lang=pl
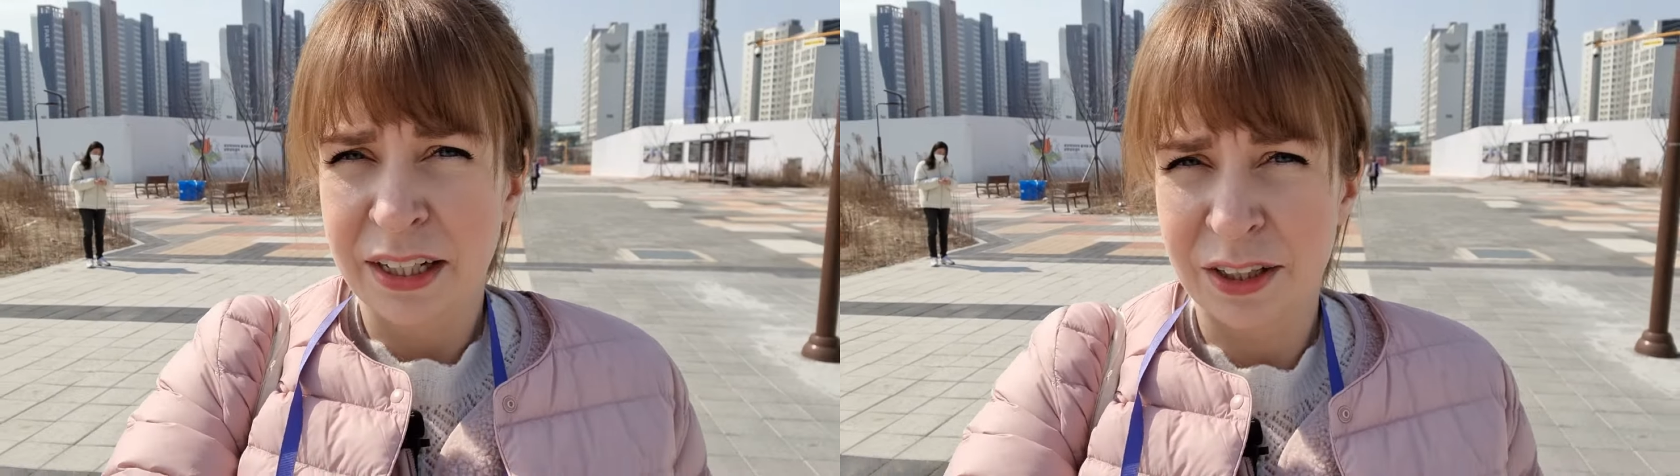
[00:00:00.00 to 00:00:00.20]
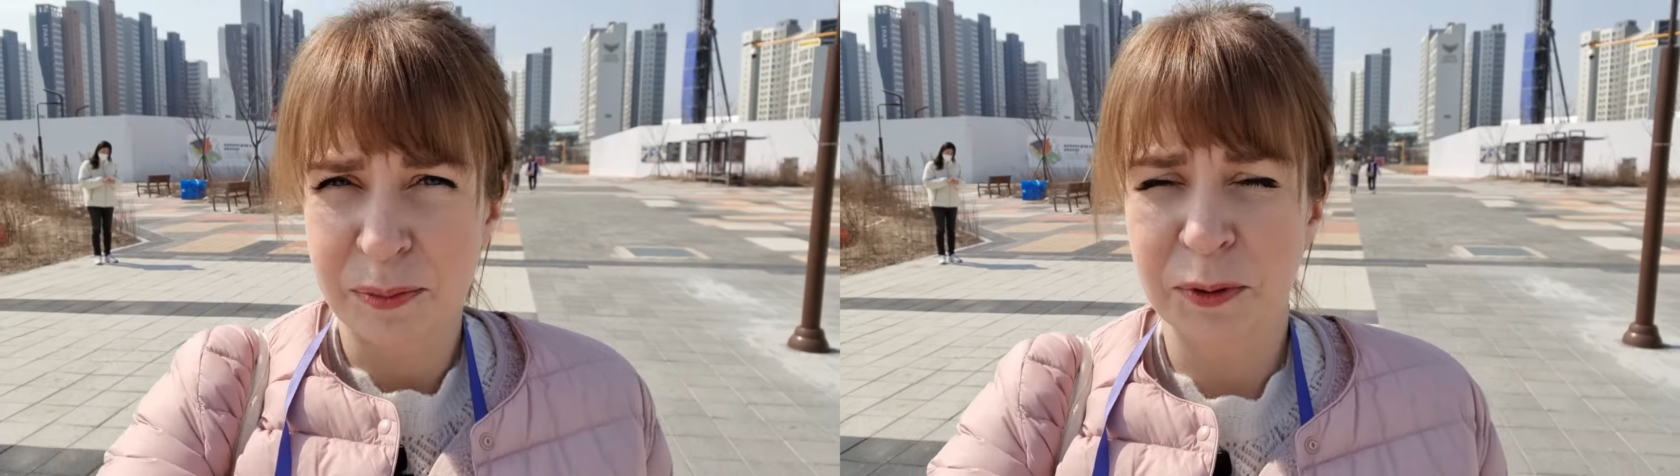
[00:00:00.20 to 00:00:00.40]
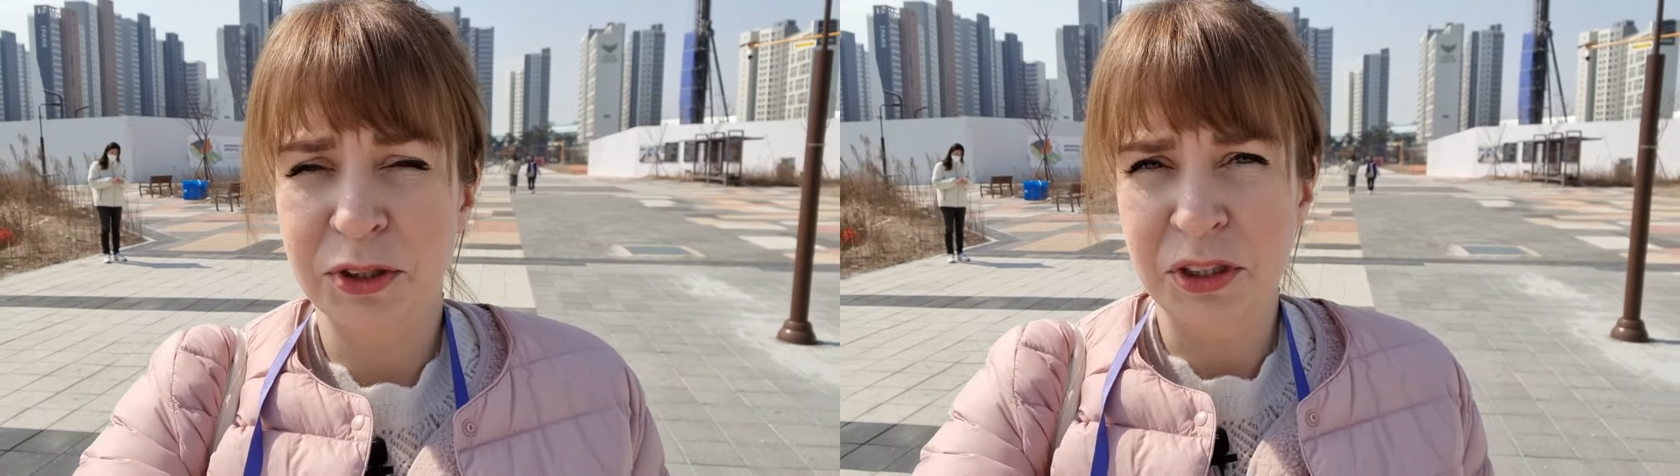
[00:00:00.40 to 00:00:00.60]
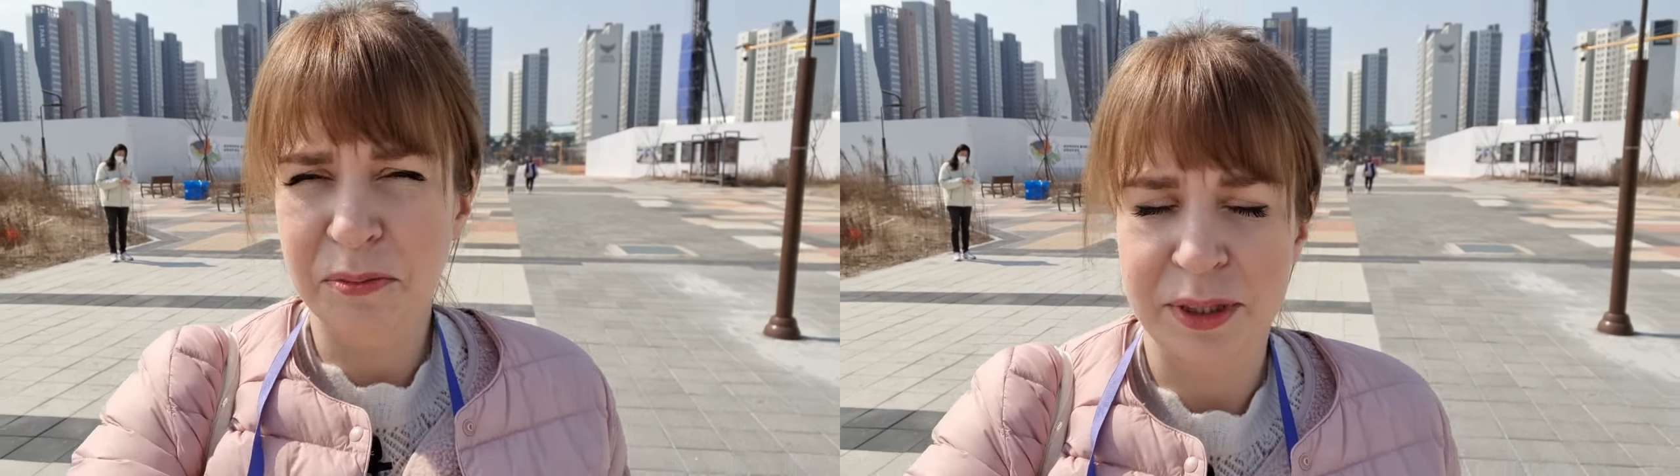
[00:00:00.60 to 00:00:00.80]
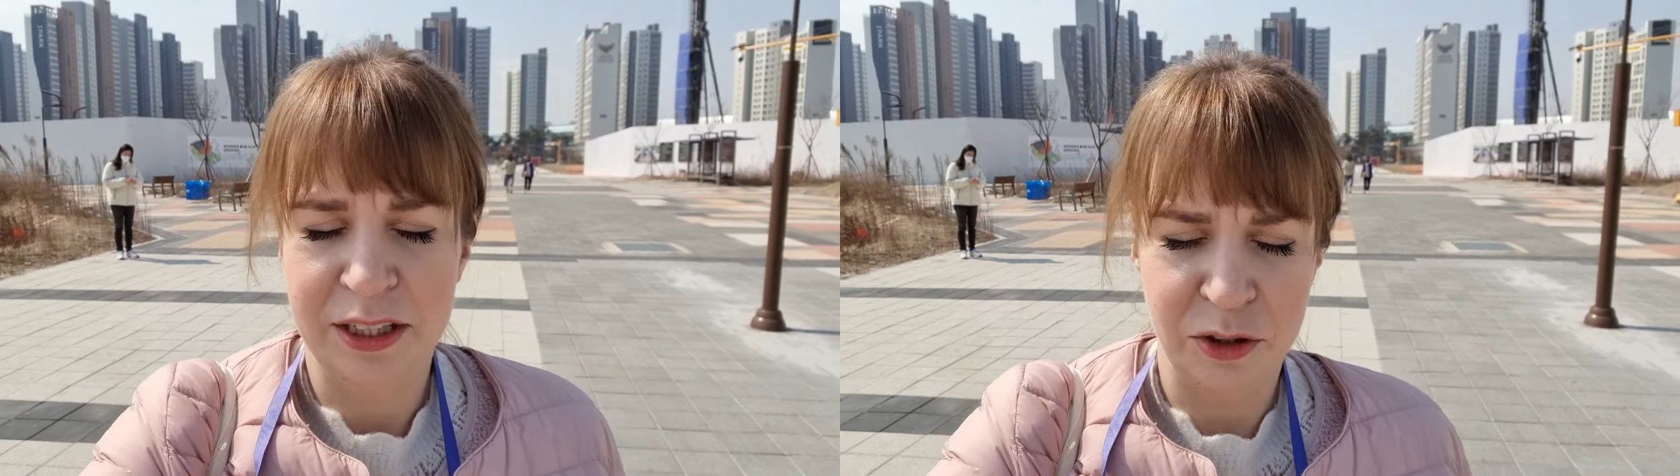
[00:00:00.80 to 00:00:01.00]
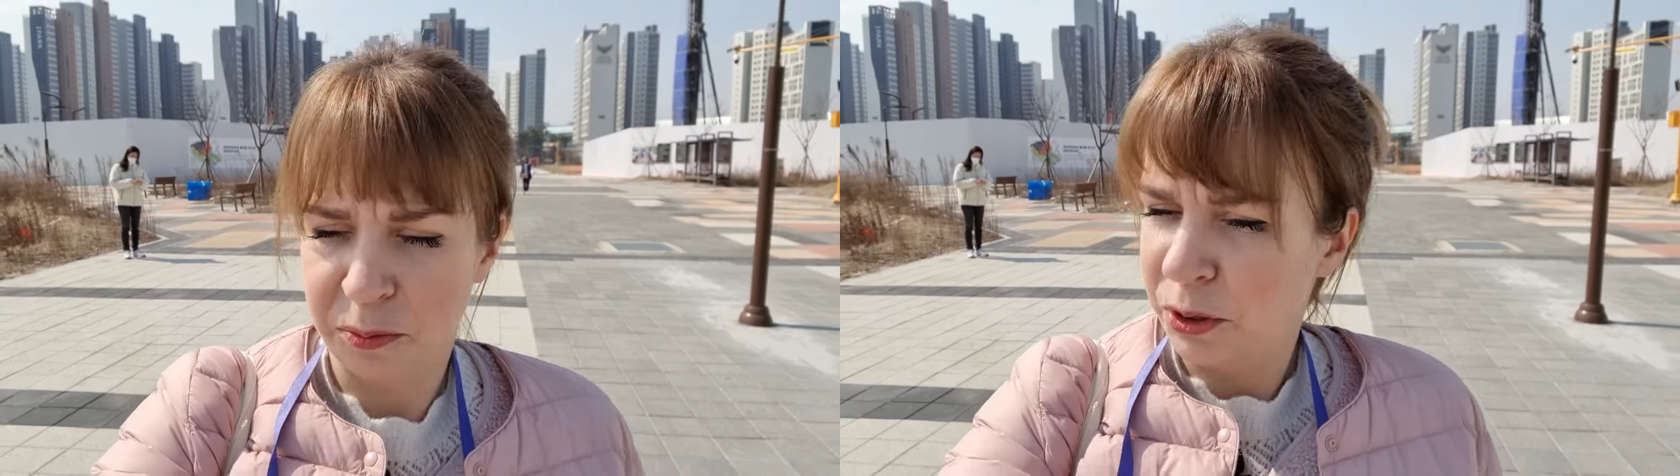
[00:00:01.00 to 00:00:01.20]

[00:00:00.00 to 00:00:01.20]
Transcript: rozpocznijmy naszą